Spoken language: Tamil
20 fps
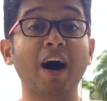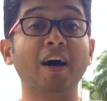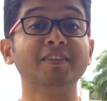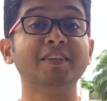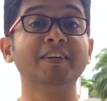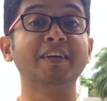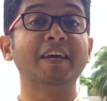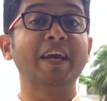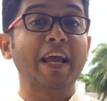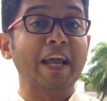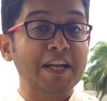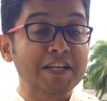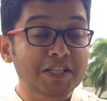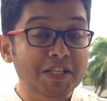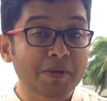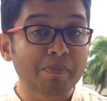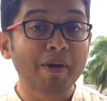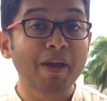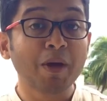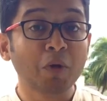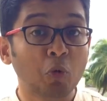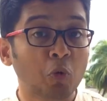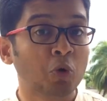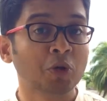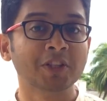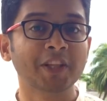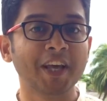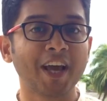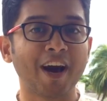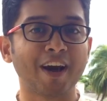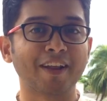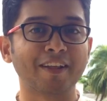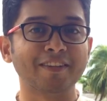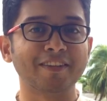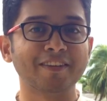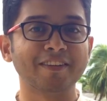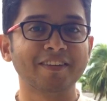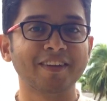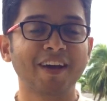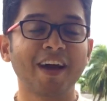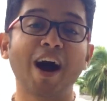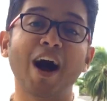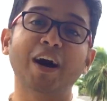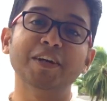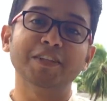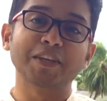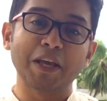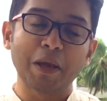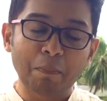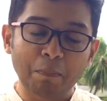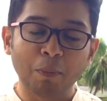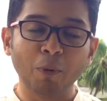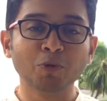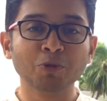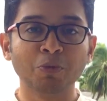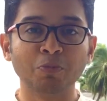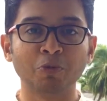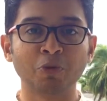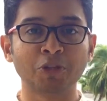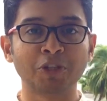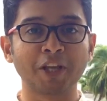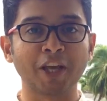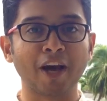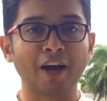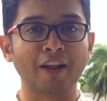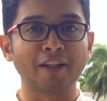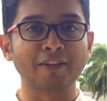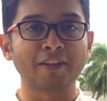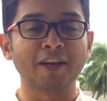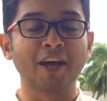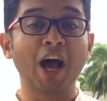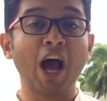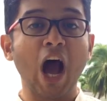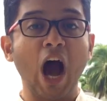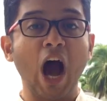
அது என்றுமே உறுதியானது அது எப்போதும் உறுதியானது